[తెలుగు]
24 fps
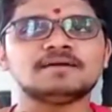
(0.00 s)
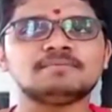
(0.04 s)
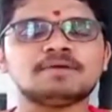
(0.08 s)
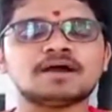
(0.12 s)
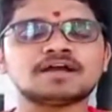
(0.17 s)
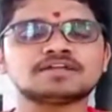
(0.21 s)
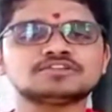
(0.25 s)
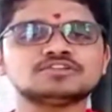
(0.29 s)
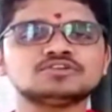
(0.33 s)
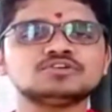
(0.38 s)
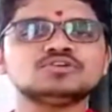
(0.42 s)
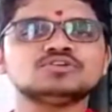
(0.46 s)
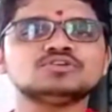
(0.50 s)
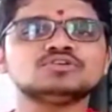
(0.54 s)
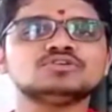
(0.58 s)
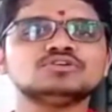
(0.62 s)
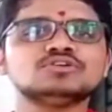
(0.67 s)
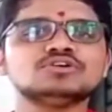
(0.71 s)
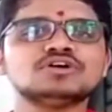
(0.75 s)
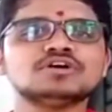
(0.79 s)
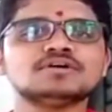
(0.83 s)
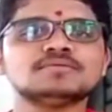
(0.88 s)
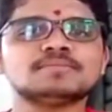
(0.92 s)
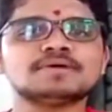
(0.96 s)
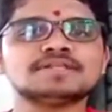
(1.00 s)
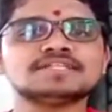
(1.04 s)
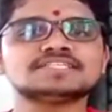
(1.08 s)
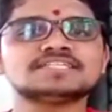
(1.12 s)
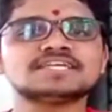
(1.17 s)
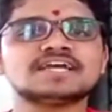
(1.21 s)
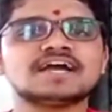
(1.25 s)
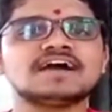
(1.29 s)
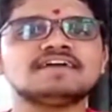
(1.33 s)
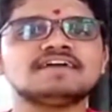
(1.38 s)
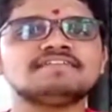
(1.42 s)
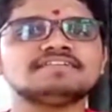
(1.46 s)
భక్తులు
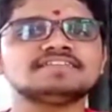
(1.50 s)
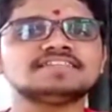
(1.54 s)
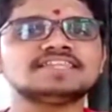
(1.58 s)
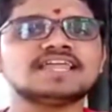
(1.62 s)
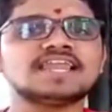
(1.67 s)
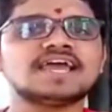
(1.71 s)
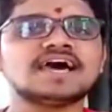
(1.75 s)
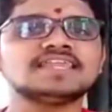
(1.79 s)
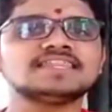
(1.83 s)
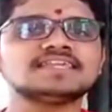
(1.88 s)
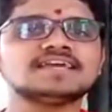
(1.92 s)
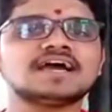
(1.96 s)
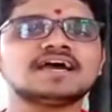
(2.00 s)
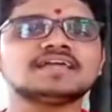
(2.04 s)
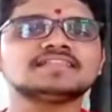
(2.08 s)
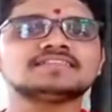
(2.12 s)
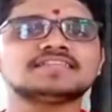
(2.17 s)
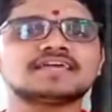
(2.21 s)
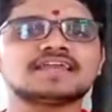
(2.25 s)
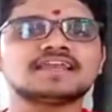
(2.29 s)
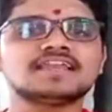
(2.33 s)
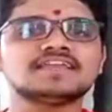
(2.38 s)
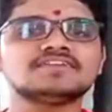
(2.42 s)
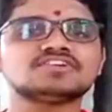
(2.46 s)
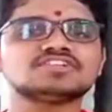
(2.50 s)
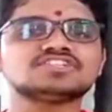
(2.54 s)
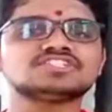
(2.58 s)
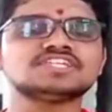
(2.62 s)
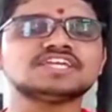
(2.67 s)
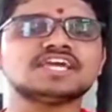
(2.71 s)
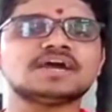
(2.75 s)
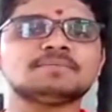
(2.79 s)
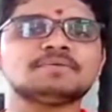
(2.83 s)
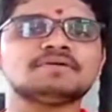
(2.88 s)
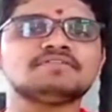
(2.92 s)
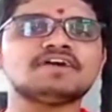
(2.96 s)
మంచిగా వందలాదిగా తరలి వచ్చి
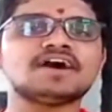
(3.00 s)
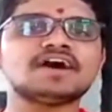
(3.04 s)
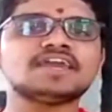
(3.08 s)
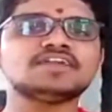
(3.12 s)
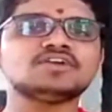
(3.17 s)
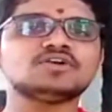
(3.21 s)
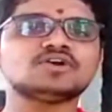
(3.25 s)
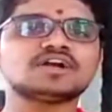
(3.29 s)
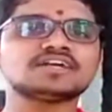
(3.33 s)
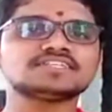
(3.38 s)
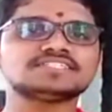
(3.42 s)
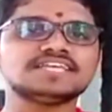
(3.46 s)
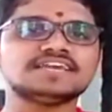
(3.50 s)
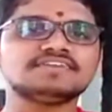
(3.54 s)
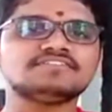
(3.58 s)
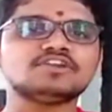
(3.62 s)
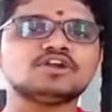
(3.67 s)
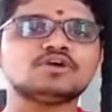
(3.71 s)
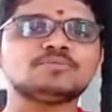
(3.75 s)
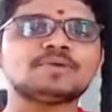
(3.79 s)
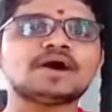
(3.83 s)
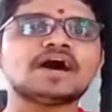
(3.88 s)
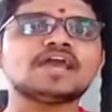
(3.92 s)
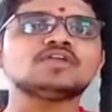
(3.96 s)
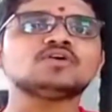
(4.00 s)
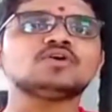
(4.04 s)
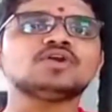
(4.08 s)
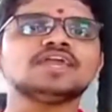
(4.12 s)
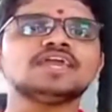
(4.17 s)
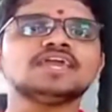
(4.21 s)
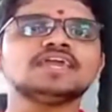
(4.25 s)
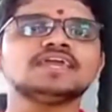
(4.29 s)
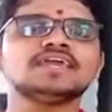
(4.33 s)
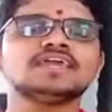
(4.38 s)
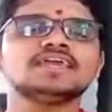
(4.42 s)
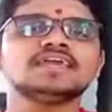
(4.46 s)
అమ్మవారి యొక్క సేవలో పాల్గొని
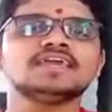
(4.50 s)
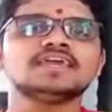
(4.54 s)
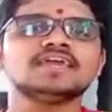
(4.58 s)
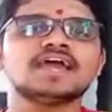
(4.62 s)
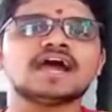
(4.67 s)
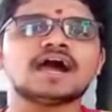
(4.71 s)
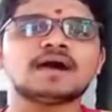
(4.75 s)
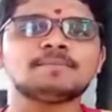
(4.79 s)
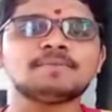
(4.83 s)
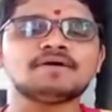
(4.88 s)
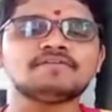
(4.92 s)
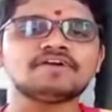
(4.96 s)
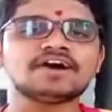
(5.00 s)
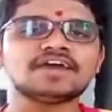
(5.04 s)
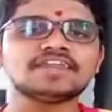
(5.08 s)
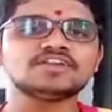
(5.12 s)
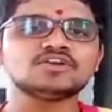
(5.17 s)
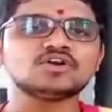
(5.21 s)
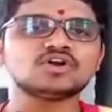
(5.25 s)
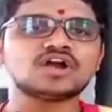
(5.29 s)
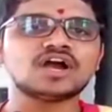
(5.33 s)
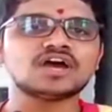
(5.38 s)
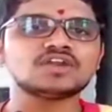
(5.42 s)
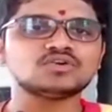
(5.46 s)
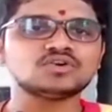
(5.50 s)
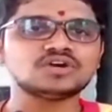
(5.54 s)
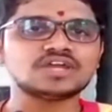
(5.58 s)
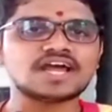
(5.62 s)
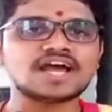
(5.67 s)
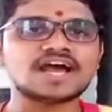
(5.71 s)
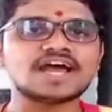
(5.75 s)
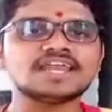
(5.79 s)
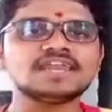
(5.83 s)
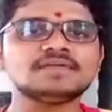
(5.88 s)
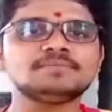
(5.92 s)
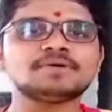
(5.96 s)
అమ్మవారి యొక్క
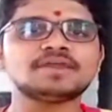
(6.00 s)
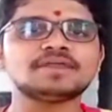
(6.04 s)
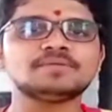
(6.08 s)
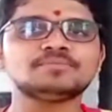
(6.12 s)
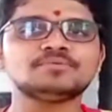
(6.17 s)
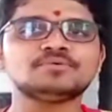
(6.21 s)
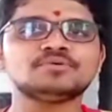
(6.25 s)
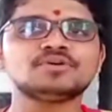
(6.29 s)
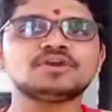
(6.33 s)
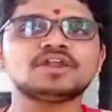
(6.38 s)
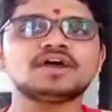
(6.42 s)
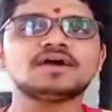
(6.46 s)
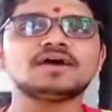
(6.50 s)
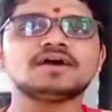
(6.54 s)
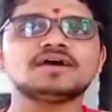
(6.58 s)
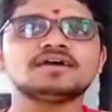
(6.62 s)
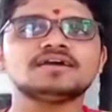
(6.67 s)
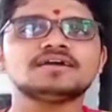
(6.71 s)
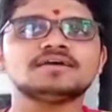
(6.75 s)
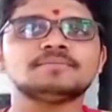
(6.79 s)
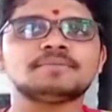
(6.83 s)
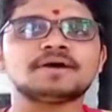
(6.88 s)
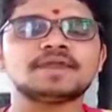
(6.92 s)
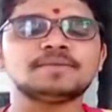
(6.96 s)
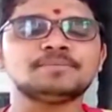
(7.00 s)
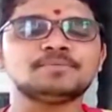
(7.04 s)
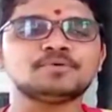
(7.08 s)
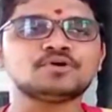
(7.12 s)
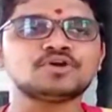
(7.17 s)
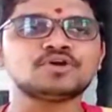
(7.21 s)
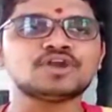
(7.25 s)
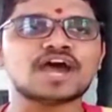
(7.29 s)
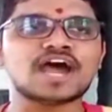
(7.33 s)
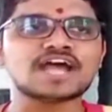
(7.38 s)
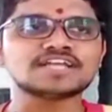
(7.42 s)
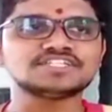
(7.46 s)
అనుగ్రహాన్ని పరిపూర్ణ
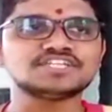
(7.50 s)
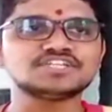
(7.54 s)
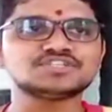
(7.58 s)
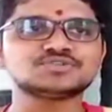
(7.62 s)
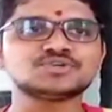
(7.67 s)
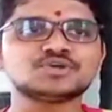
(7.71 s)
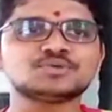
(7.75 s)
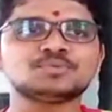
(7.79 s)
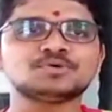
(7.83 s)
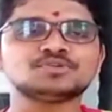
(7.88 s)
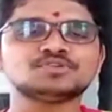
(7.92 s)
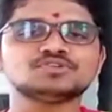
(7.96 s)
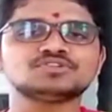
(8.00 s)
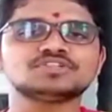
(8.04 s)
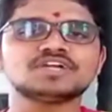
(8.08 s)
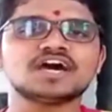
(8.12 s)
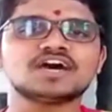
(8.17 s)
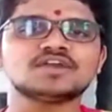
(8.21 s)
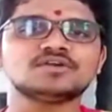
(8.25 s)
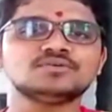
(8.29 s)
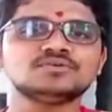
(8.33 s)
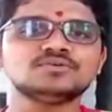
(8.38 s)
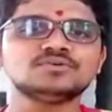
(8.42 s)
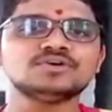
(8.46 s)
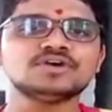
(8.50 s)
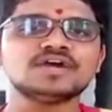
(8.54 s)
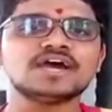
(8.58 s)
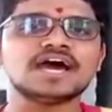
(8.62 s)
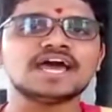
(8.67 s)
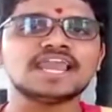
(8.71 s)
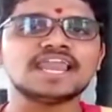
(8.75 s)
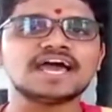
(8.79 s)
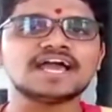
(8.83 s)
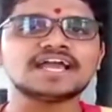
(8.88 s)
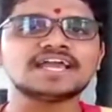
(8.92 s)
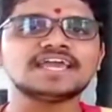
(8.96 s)
పరిపూర్ణ ఆశీస్సులు పొందుతారు
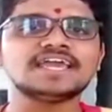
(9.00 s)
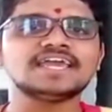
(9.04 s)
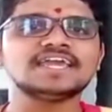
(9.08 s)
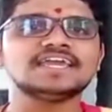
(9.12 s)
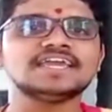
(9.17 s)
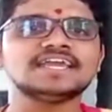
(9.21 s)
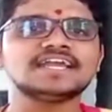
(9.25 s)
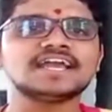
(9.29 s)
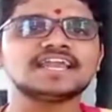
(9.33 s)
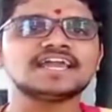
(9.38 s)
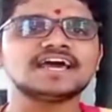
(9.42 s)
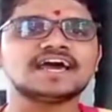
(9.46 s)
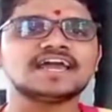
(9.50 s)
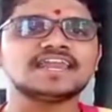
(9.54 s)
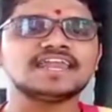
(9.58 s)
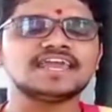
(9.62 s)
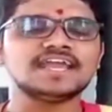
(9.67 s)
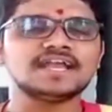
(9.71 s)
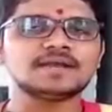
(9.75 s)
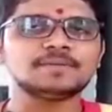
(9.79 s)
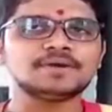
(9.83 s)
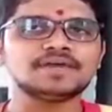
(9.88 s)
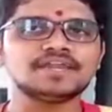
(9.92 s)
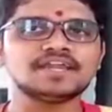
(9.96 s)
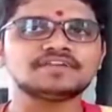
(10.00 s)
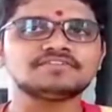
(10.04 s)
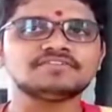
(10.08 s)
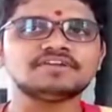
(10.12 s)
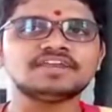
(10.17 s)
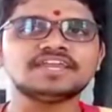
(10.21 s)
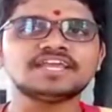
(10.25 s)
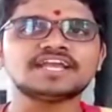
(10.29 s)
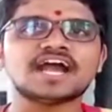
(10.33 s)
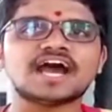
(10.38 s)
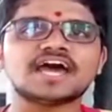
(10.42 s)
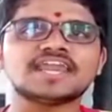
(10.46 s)
అలాగే ఇక్కడ
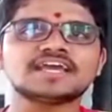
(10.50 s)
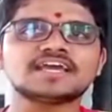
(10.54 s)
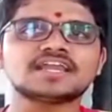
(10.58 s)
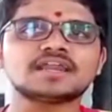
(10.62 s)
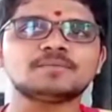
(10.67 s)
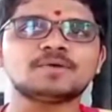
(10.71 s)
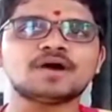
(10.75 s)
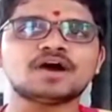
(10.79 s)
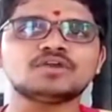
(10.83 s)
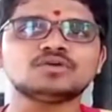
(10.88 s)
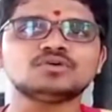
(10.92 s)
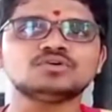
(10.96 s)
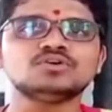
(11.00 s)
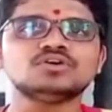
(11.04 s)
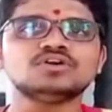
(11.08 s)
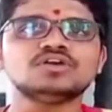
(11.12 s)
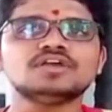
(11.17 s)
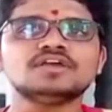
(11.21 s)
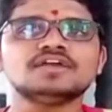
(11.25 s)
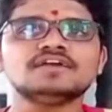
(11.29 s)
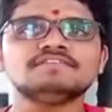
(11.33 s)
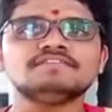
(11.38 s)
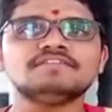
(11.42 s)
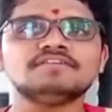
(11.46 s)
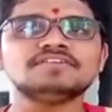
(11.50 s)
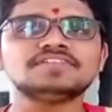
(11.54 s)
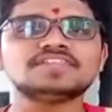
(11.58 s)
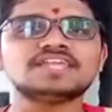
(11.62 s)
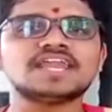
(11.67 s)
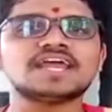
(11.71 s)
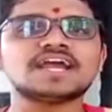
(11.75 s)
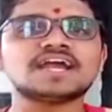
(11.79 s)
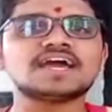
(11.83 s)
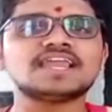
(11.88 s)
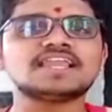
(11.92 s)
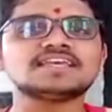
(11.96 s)
అనేకమైనటువంటి కార్యక్రమాలు వివిధ
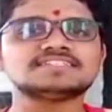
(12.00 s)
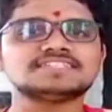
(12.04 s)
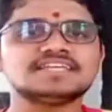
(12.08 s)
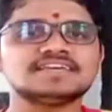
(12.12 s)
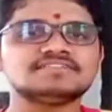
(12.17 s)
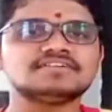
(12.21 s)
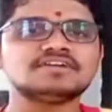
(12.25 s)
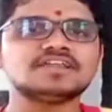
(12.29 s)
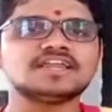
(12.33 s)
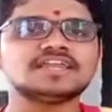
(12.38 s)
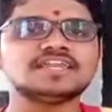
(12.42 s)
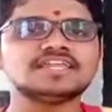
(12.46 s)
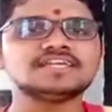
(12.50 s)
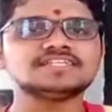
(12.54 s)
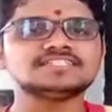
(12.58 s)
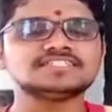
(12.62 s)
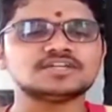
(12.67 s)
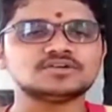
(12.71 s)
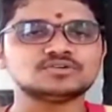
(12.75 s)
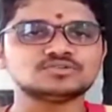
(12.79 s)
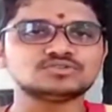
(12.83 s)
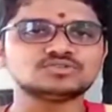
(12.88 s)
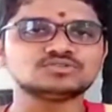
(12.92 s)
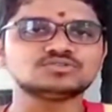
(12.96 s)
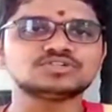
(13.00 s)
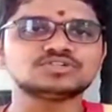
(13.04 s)
రకాల సేవలు అన్నీ జరుగుతూ